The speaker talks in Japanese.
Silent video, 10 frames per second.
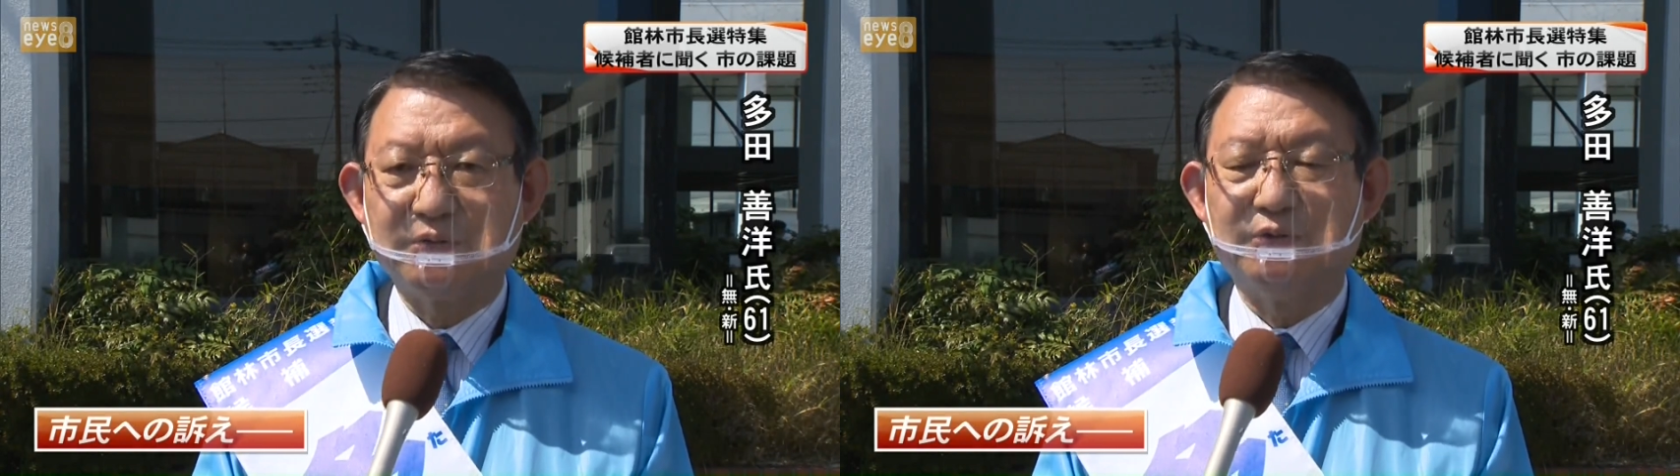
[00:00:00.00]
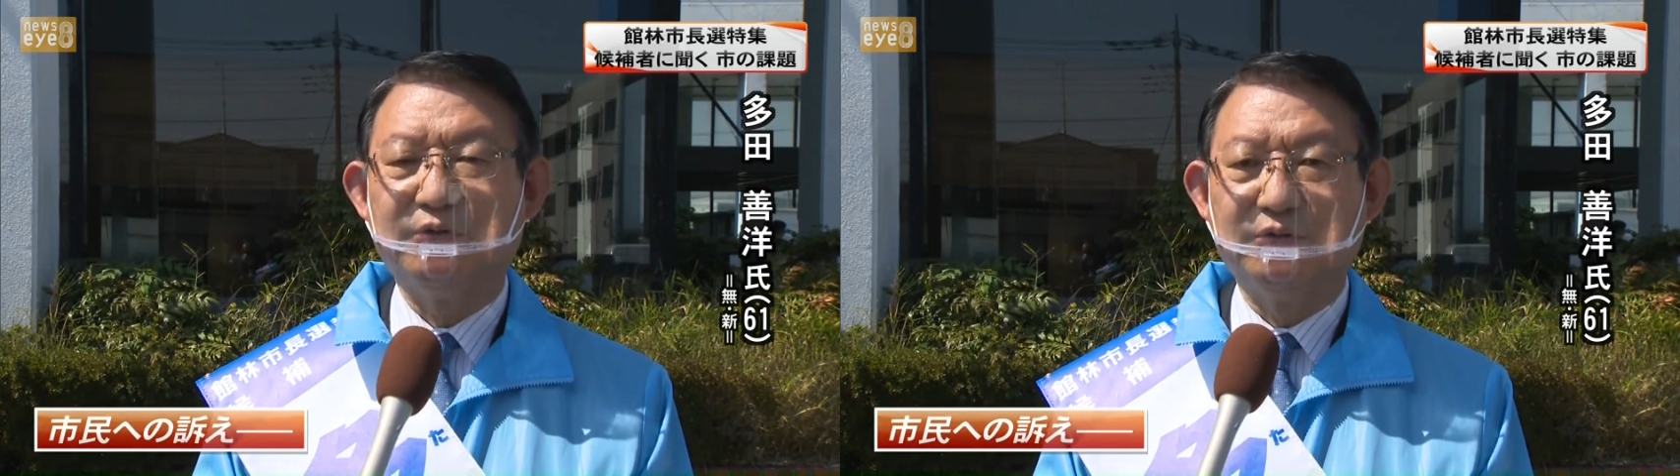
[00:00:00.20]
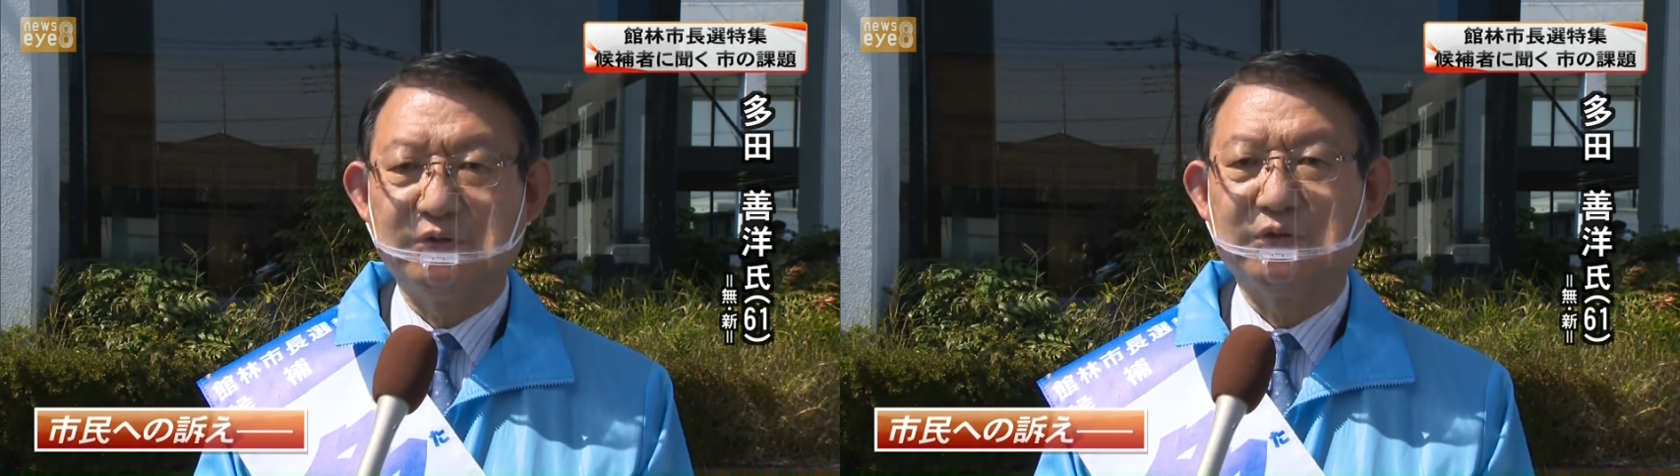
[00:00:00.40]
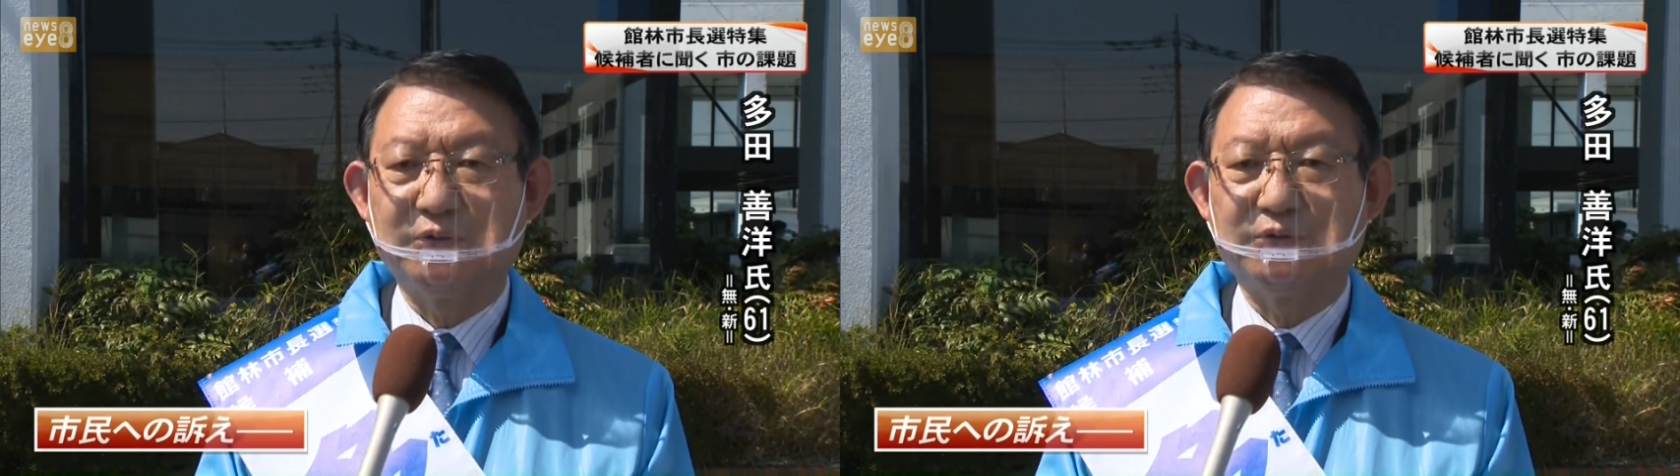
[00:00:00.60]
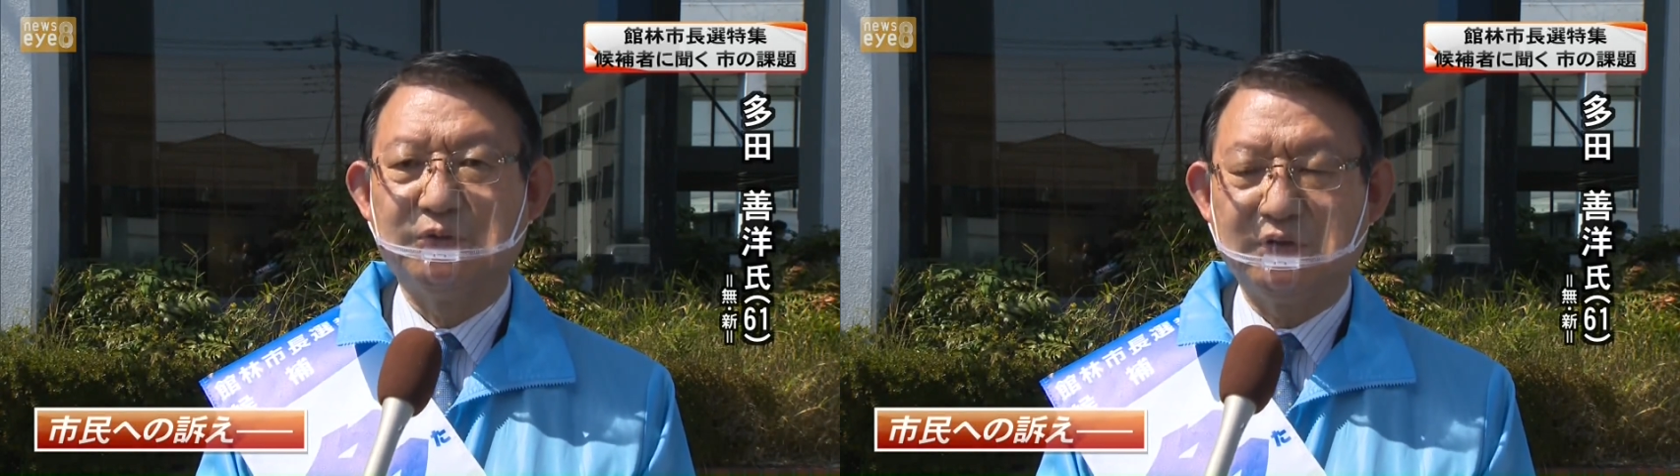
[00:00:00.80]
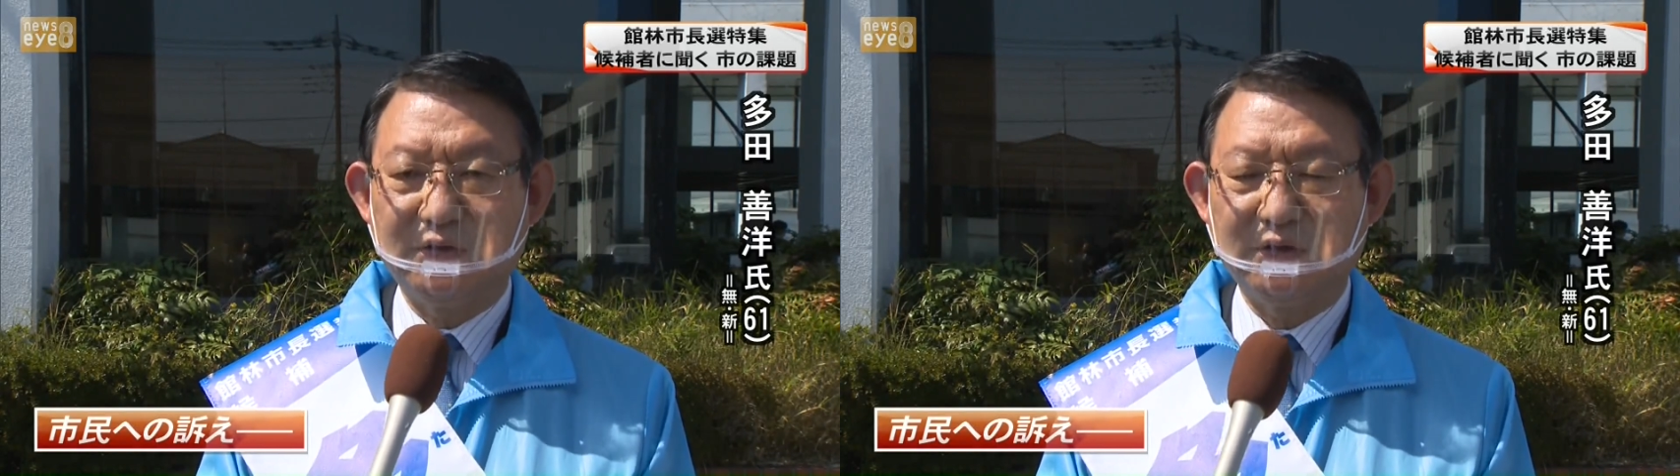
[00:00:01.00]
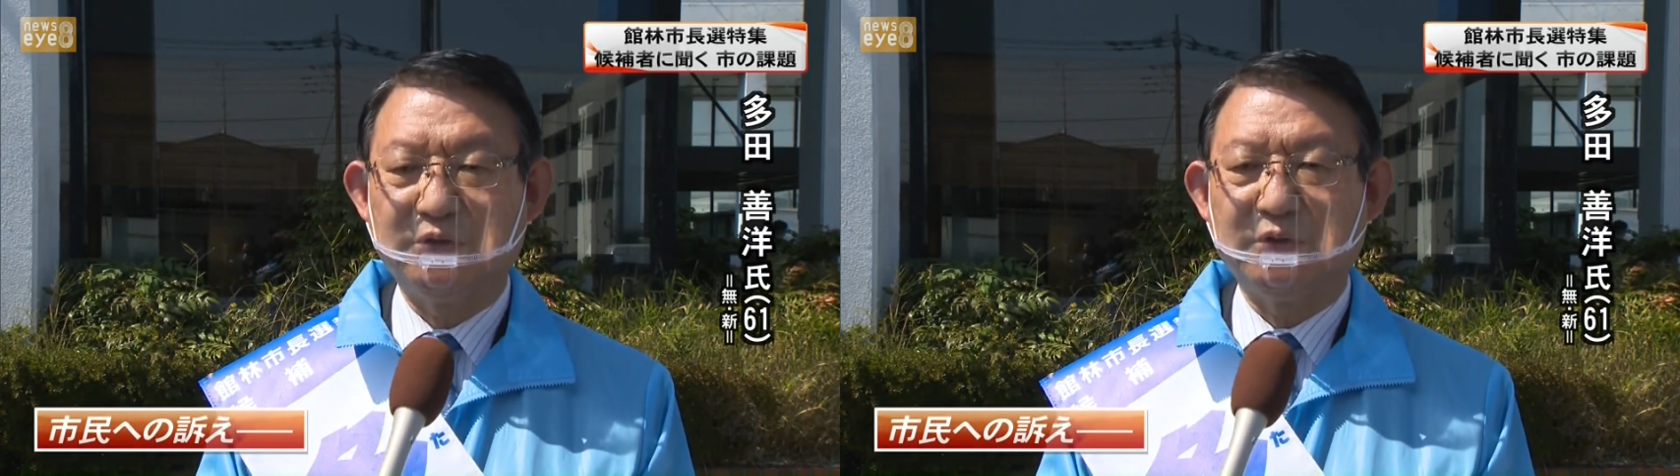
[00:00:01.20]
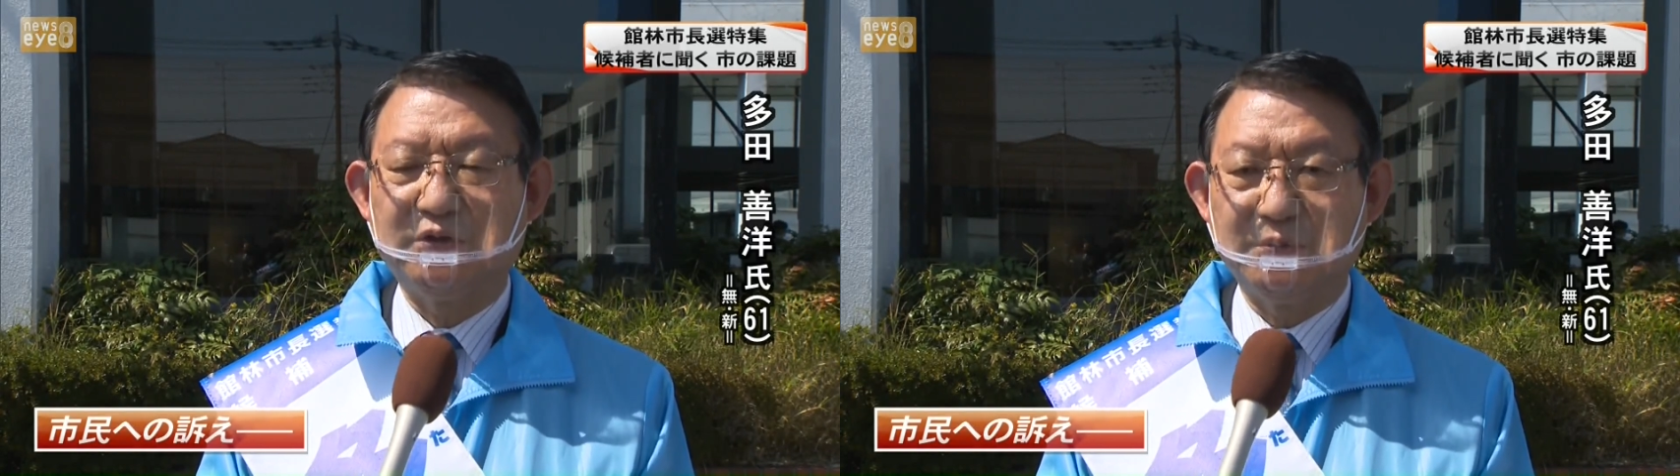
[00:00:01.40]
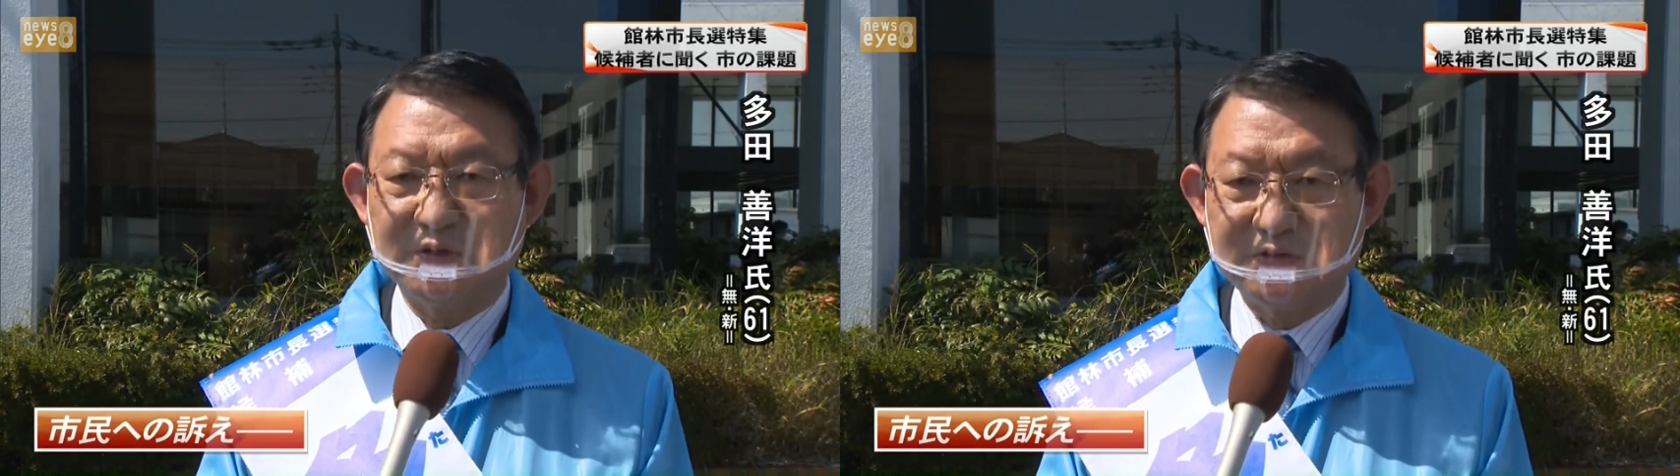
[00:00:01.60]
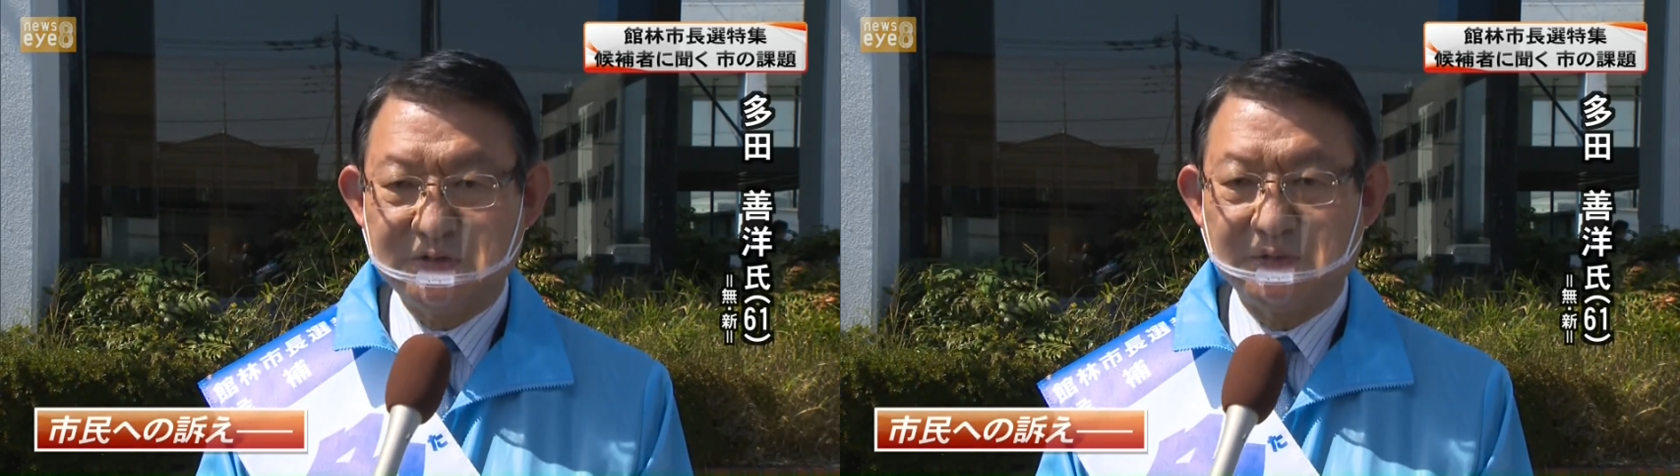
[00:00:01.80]
こういうふうなことが言われて
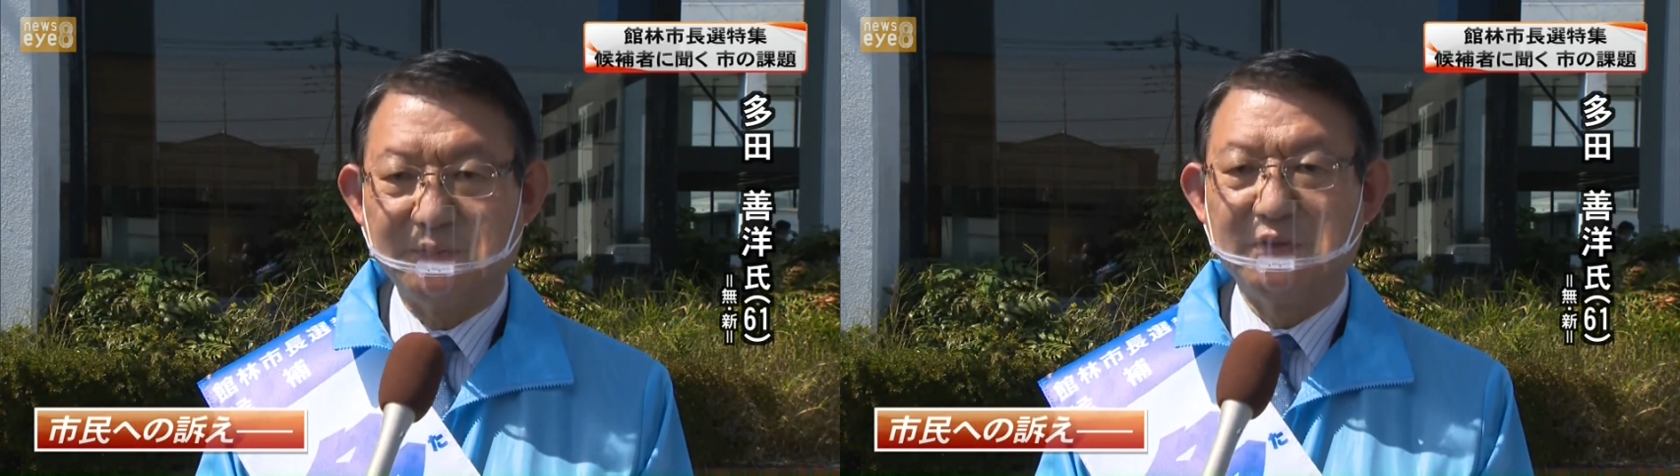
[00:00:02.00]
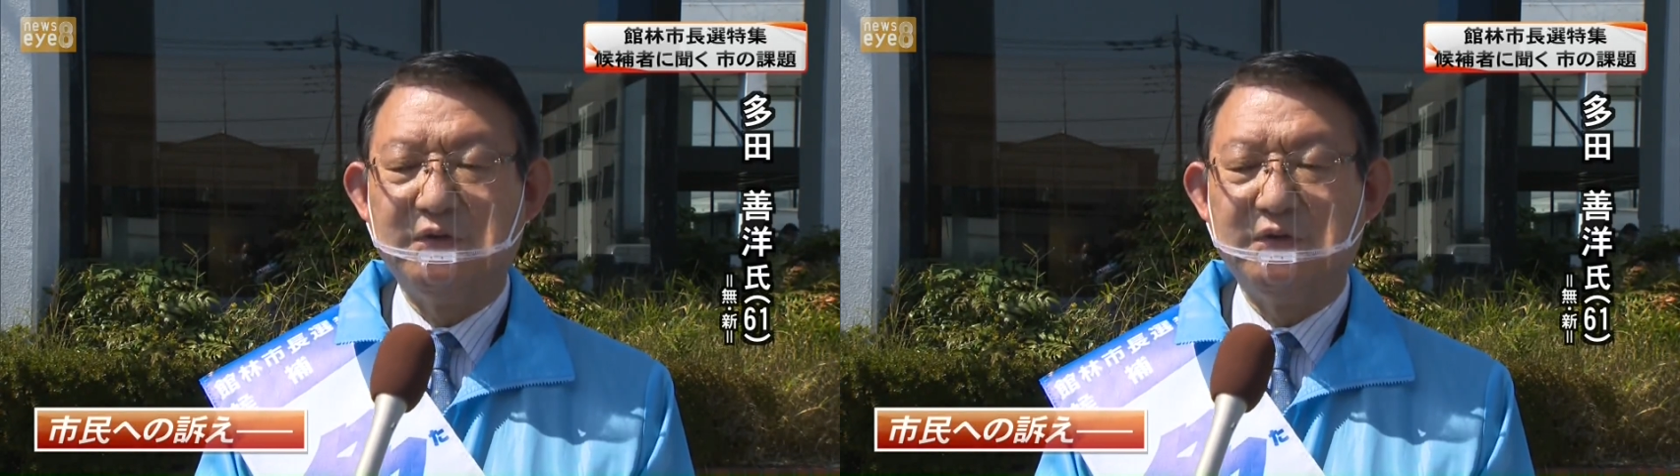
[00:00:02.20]
ますし、